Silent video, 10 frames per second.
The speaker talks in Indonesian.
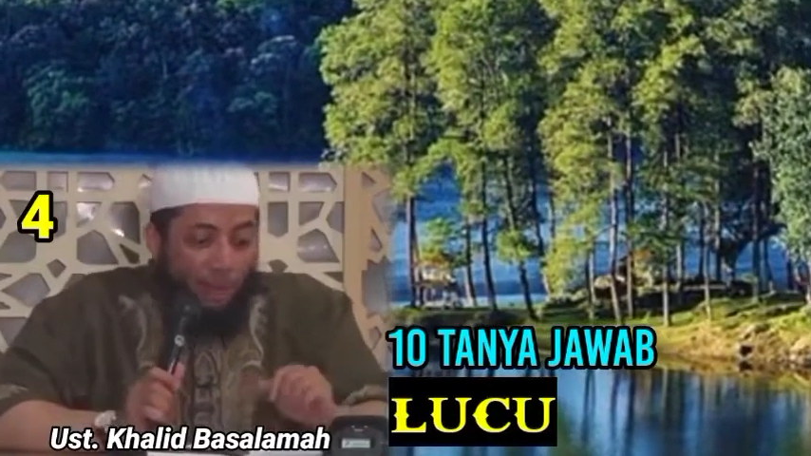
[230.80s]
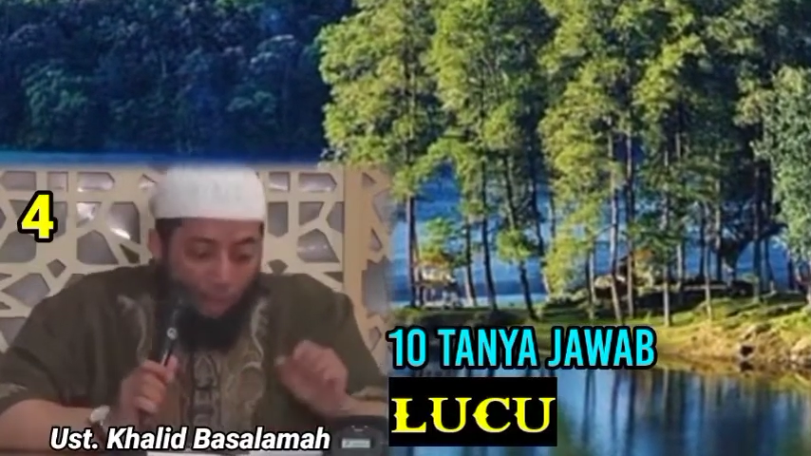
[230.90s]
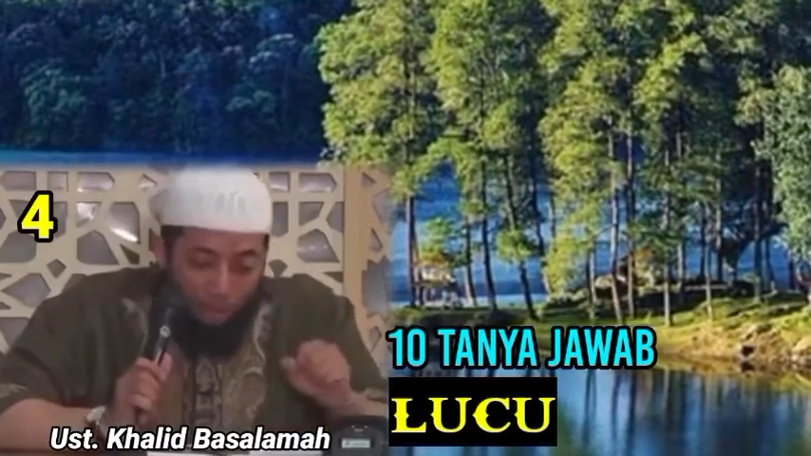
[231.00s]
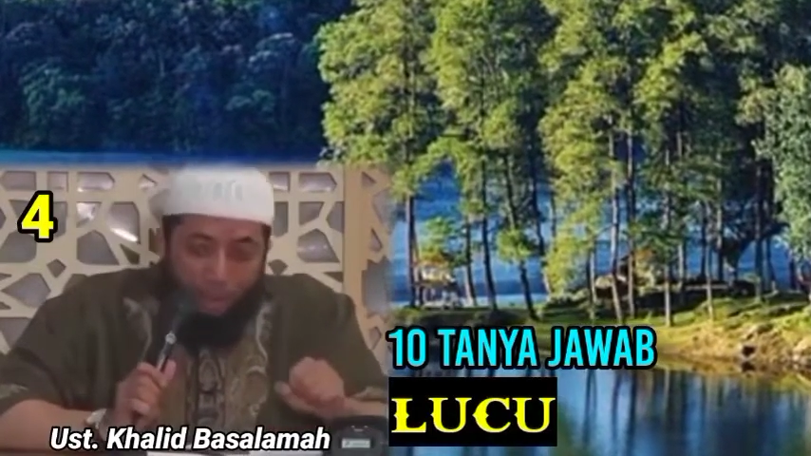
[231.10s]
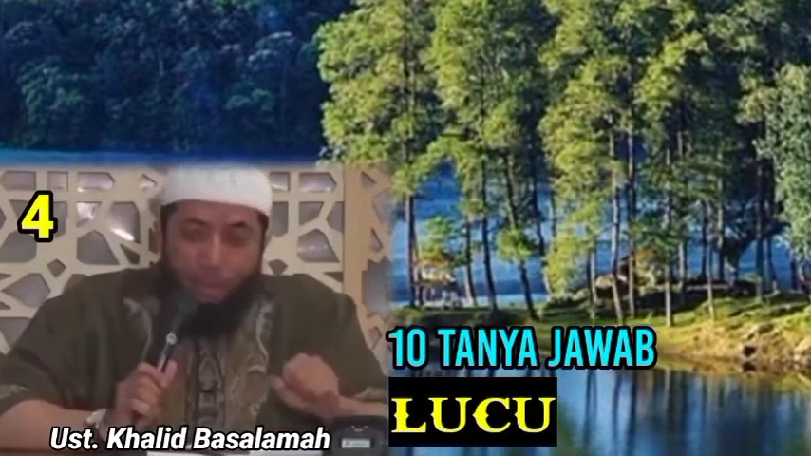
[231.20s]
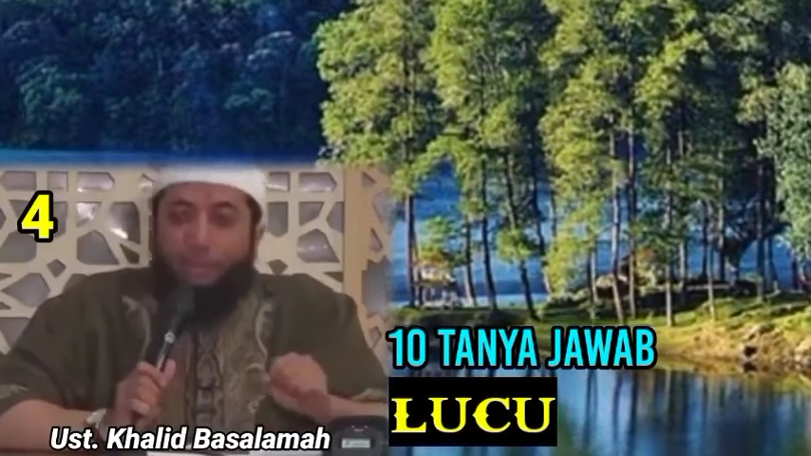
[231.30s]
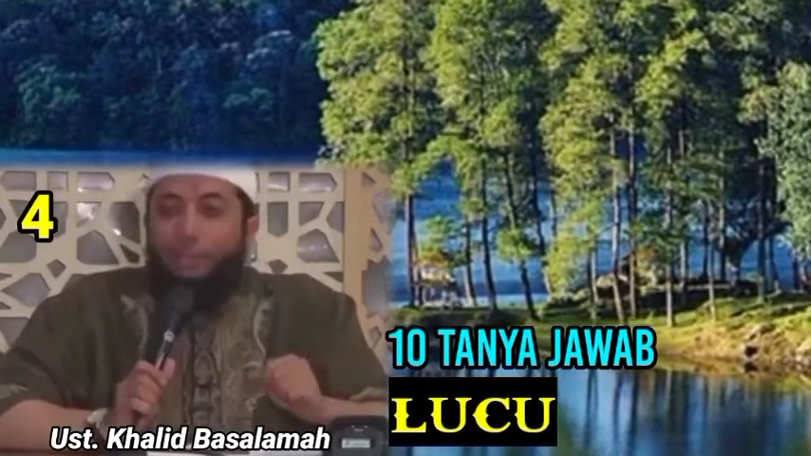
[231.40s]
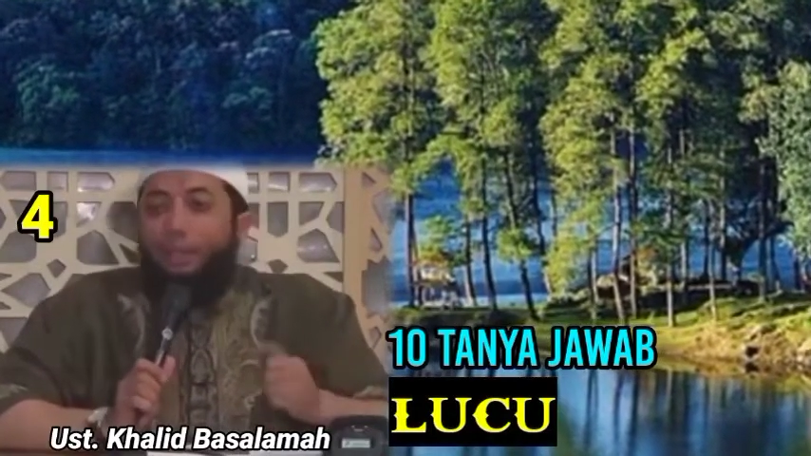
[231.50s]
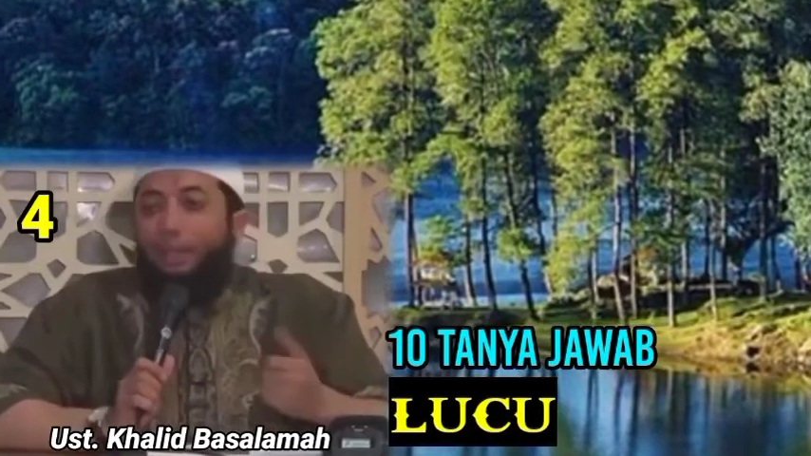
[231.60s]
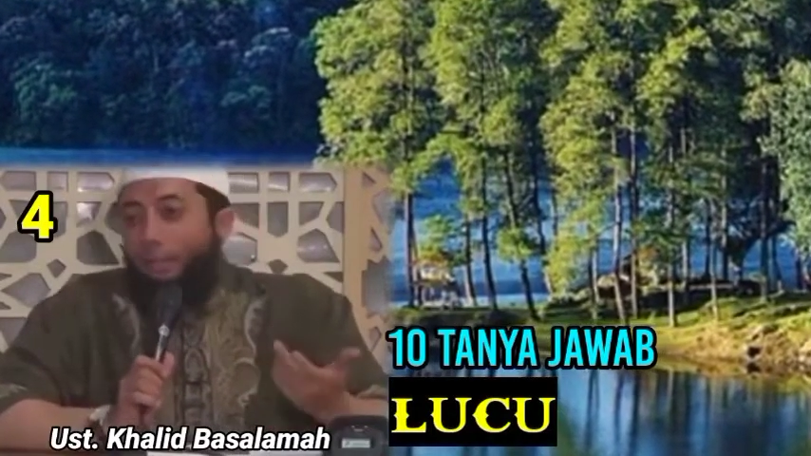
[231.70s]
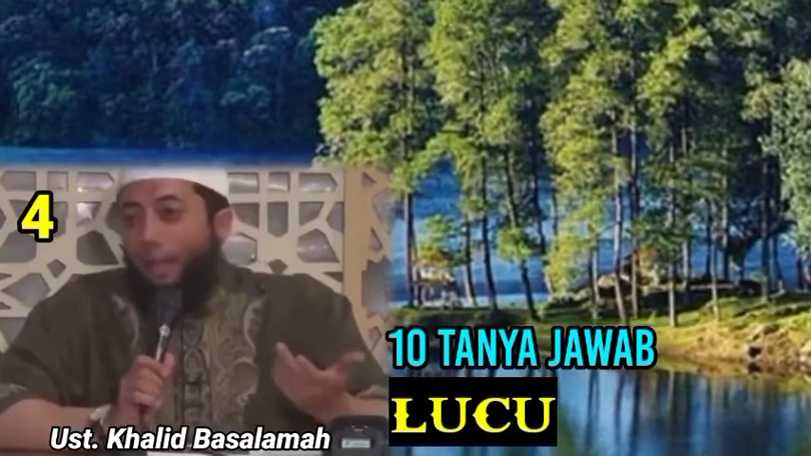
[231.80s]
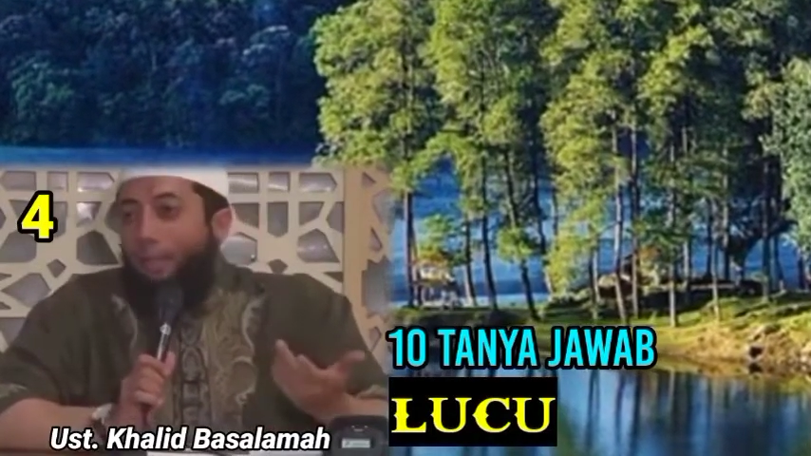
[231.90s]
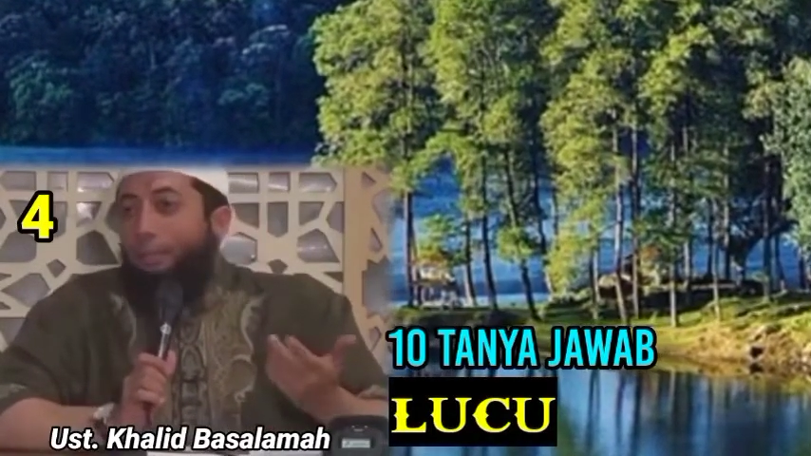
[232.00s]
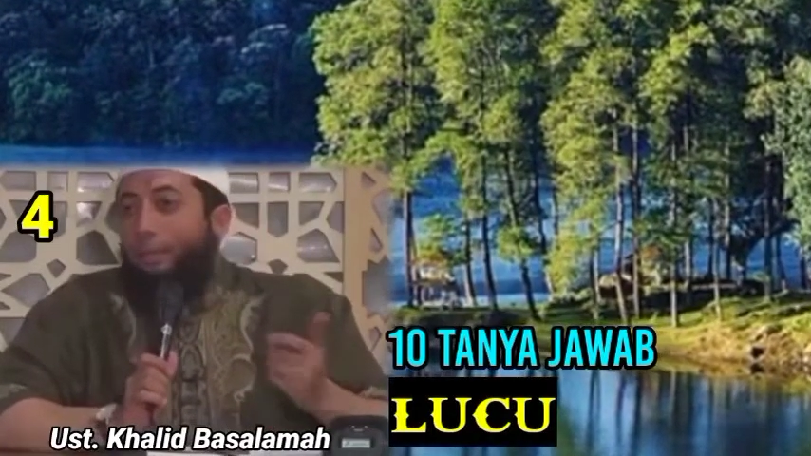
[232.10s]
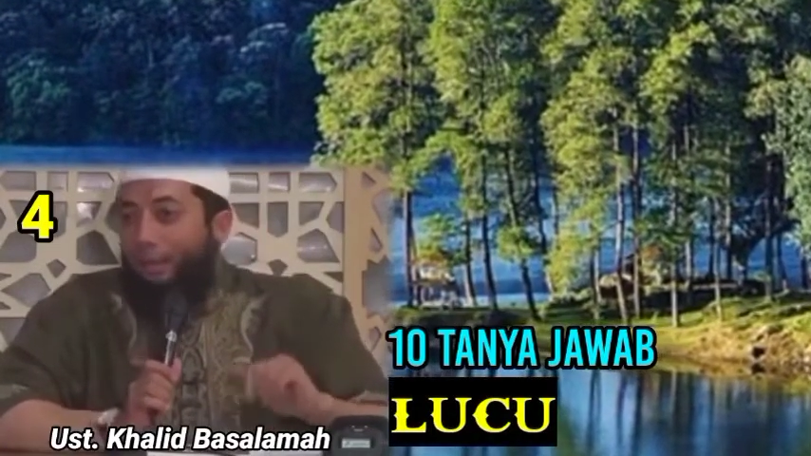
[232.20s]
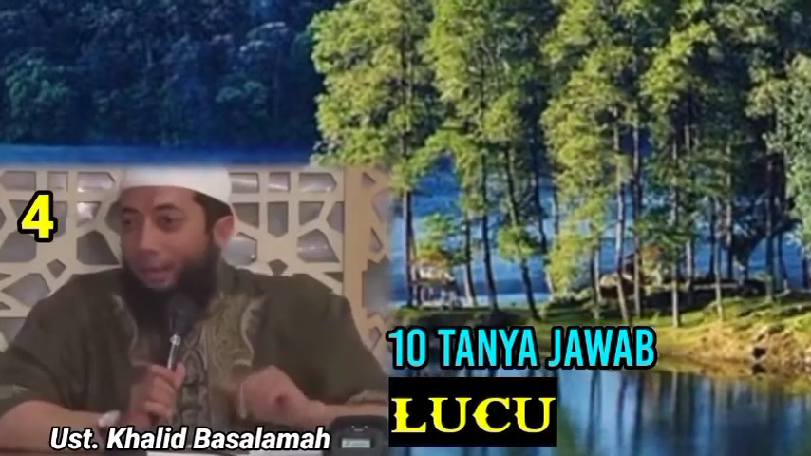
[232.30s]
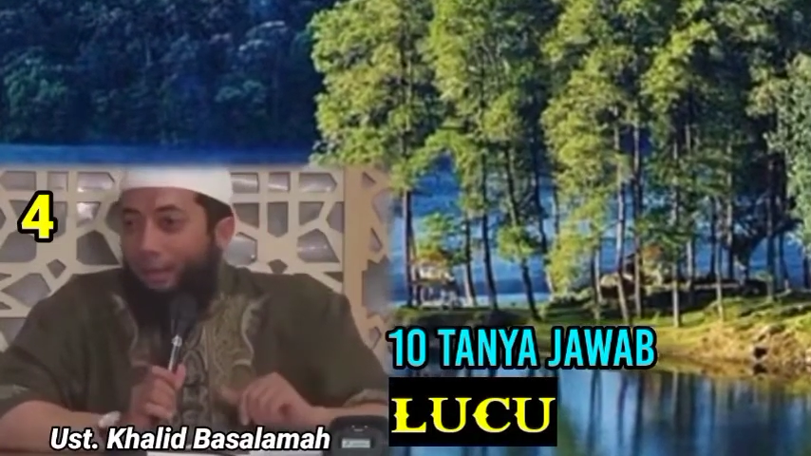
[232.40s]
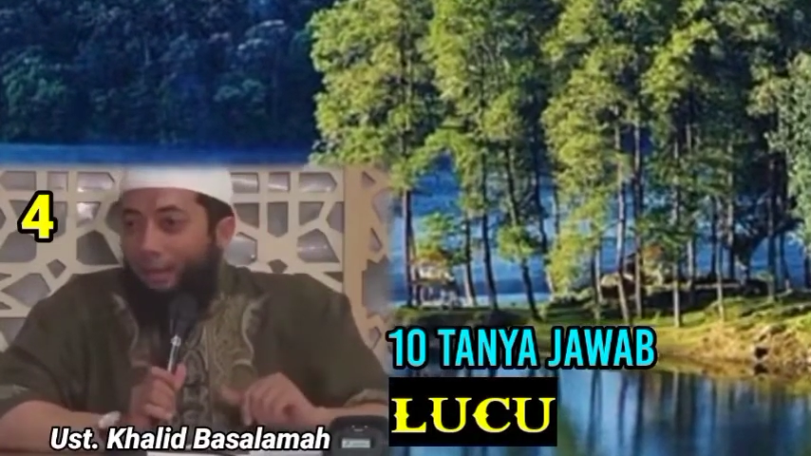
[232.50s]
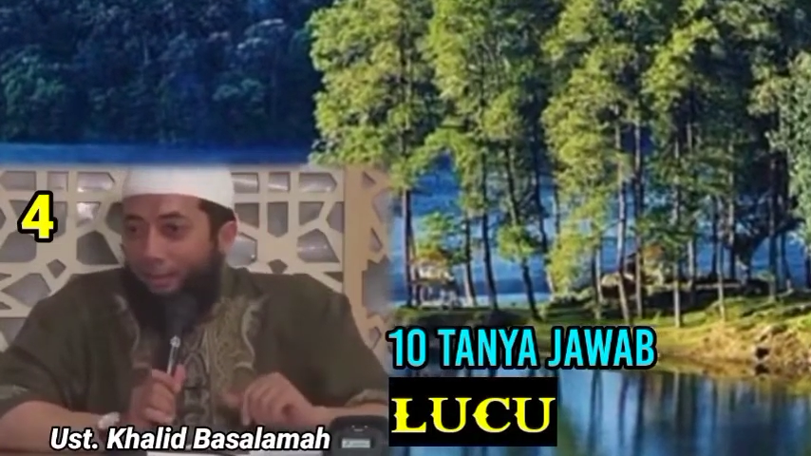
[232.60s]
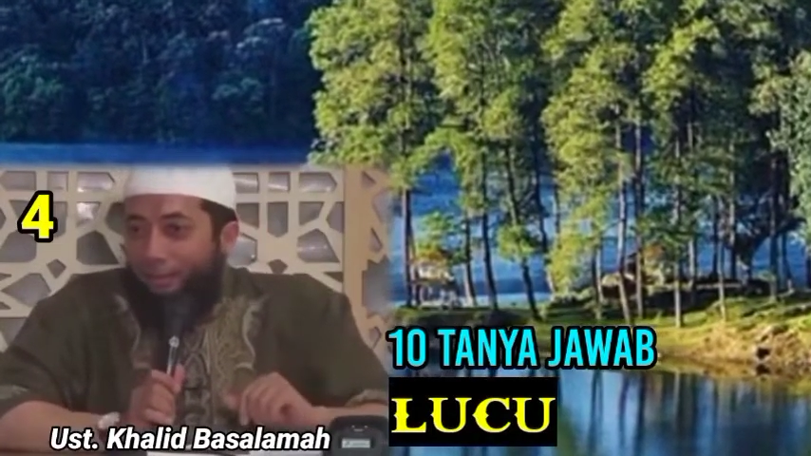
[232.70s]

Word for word: Nah, lihat setir, tabrak lah.